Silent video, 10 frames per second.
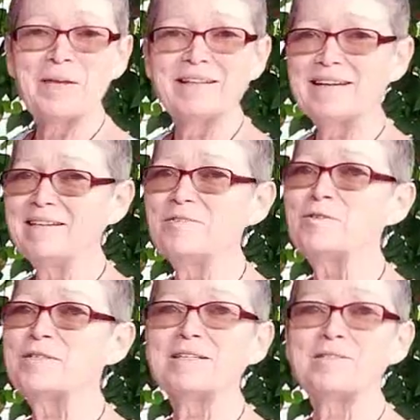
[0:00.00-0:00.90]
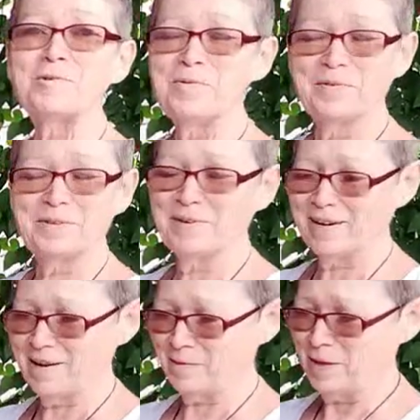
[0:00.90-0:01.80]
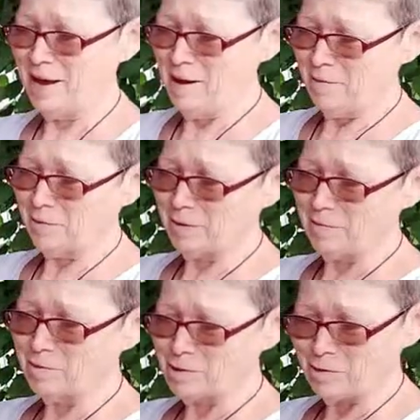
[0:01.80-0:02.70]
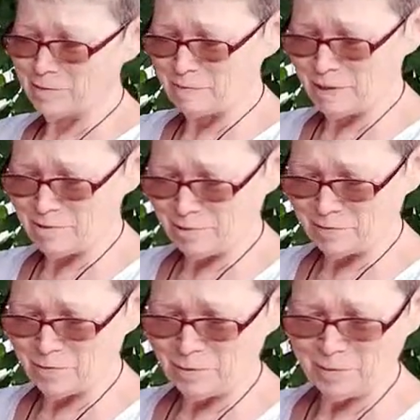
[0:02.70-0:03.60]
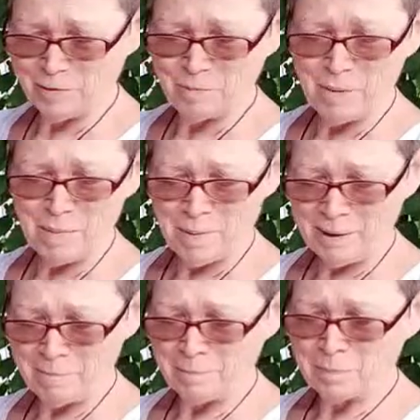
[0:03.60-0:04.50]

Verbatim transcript: Это они все с отцом вытворяют. Вот ему что взбредет в голову, он папа.